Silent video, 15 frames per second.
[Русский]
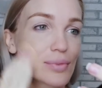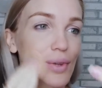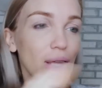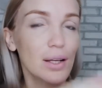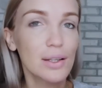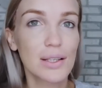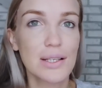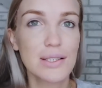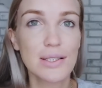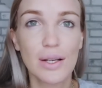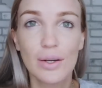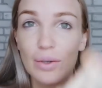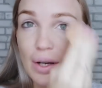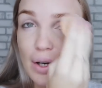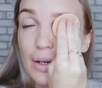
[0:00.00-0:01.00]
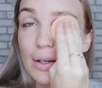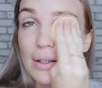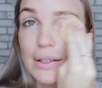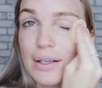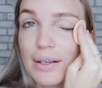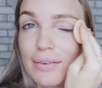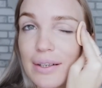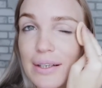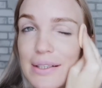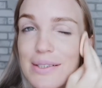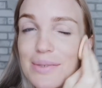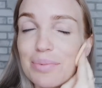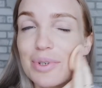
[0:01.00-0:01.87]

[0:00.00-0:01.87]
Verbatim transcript: Так-то я знаю, как это говорится.